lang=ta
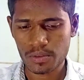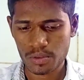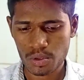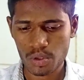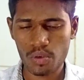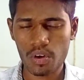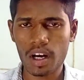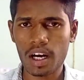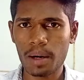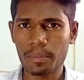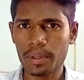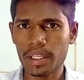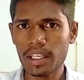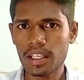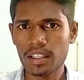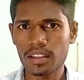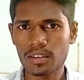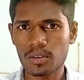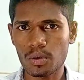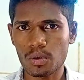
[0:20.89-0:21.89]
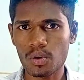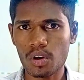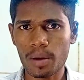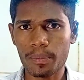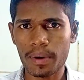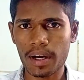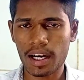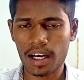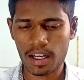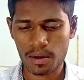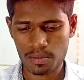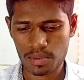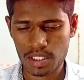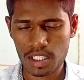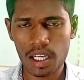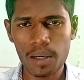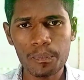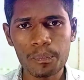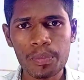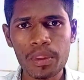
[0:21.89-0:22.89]
ஸோ வாங்க அப்படியே ஒன்று ஒன்றா பார்க்க
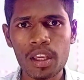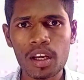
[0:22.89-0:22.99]
ஆரம்பிச்சலாம்